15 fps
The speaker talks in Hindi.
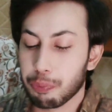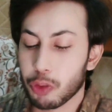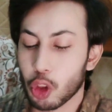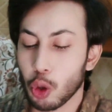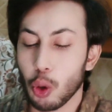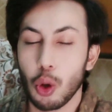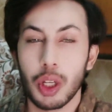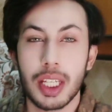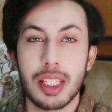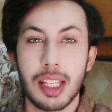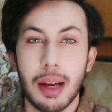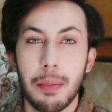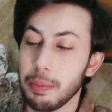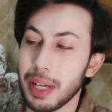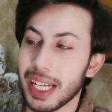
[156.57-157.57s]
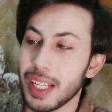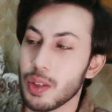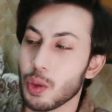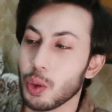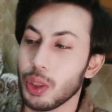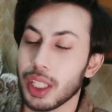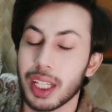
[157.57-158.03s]
तो इसका मैंने
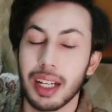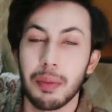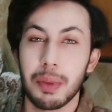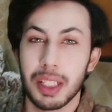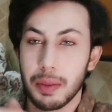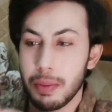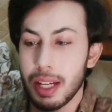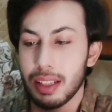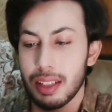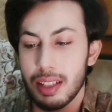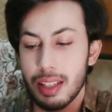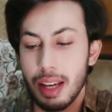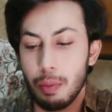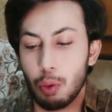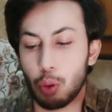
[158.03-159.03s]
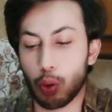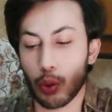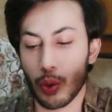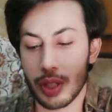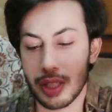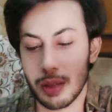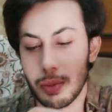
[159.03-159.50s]
इसको देखा मतलब मैं अंदर से आप लोगों
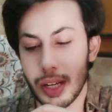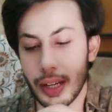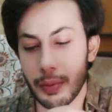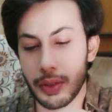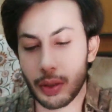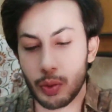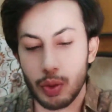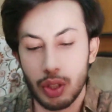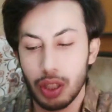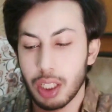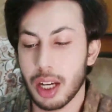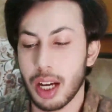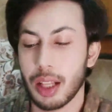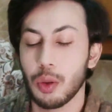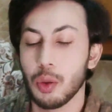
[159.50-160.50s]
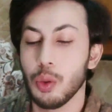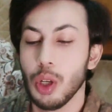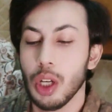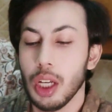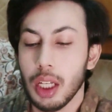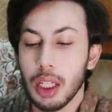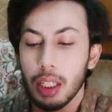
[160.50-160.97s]
को इसके बारे में कुछ दिखा दूँ
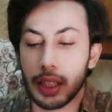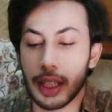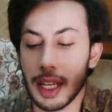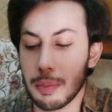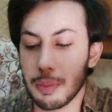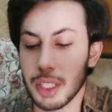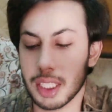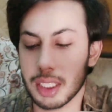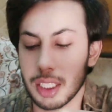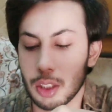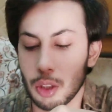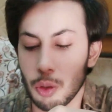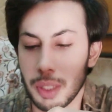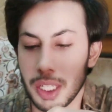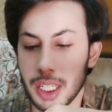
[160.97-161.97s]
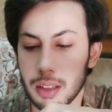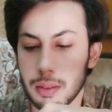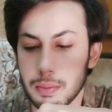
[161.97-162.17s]
ये आप देख सकते हो मैंने